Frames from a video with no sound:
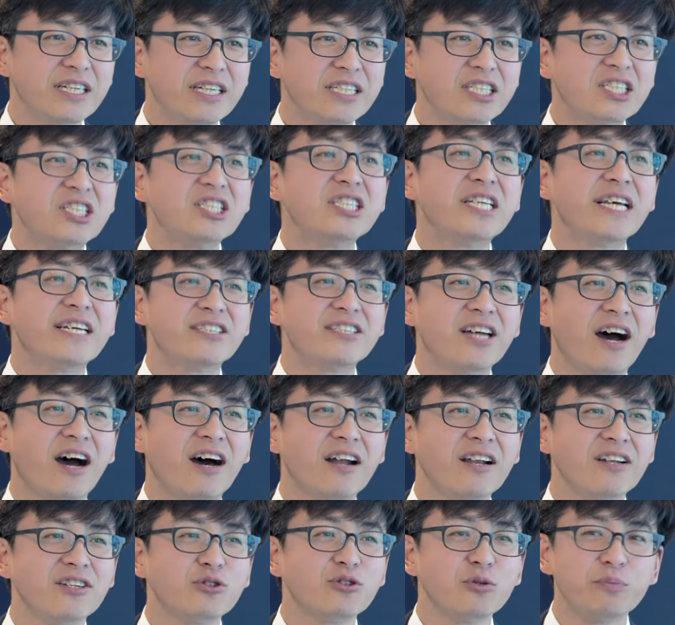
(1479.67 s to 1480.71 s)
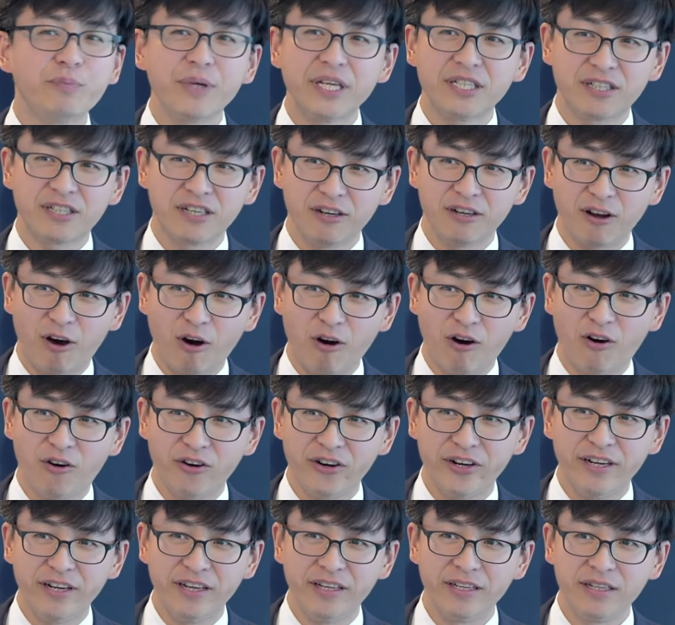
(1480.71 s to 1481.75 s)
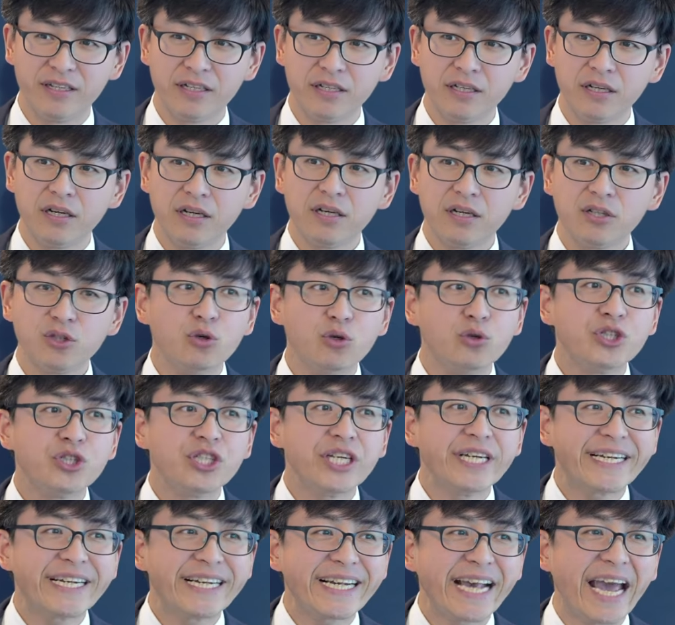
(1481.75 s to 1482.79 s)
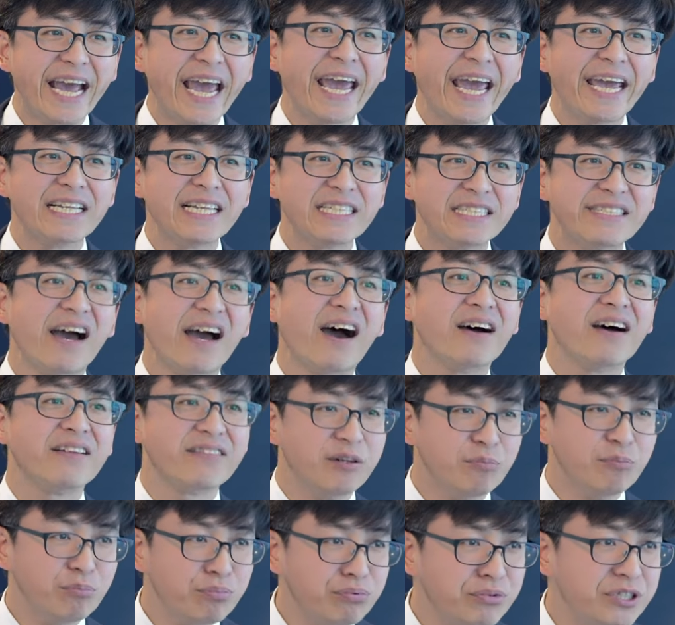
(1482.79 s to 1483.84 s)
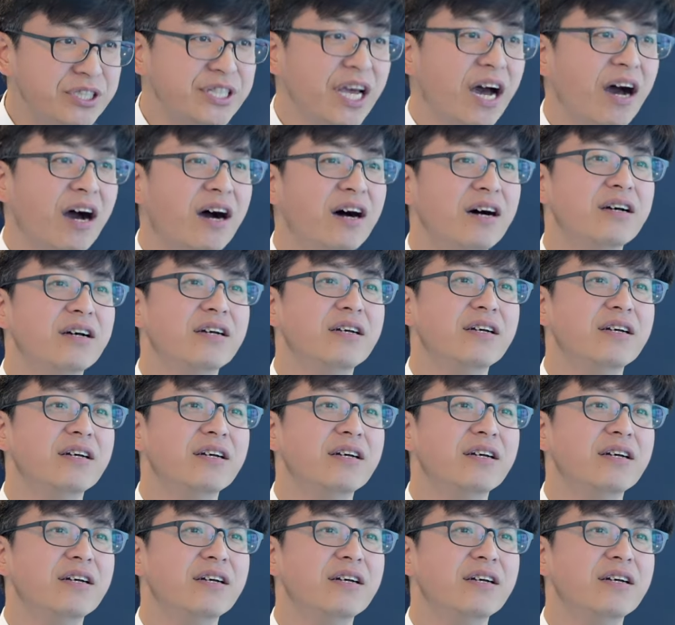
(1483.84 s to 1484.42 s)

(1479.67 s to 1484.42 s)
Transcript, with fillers: 时间长了就变成老好人，有些该讲的不讲，